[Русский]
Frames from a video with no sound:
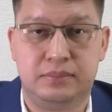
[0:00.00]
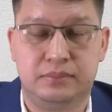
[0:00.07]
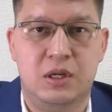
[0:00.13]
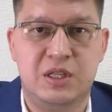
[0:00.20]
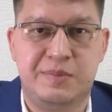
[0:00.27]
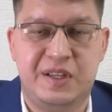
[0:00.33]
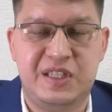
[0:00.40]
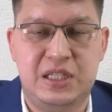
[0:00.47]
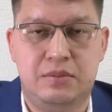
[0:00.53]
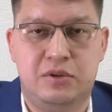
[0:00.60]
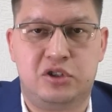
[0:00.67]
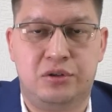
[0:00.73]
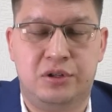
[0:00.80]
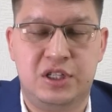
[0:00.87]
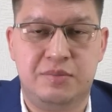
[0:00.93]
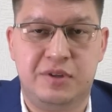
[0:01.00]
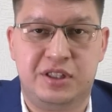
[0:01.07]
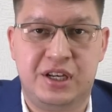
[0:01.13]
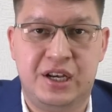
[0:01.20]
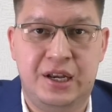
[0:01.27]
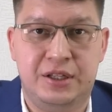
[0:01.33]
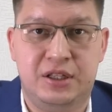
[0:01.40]
Спасибо, что
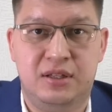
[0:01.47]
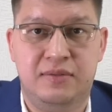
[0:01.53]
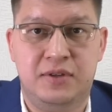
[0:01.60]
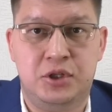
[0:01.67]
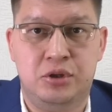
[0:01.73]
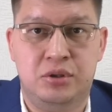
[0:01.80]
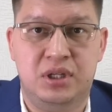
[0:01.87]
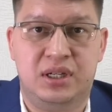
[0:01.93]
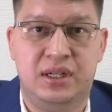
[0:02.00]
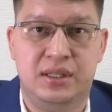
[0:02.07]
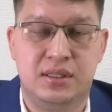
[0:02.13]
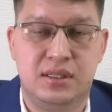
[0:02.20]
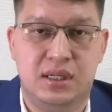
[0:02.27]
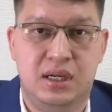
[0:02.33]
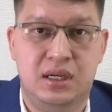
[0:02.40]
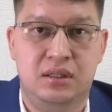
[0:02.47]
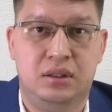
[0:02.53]
досмотрели это видео до конца.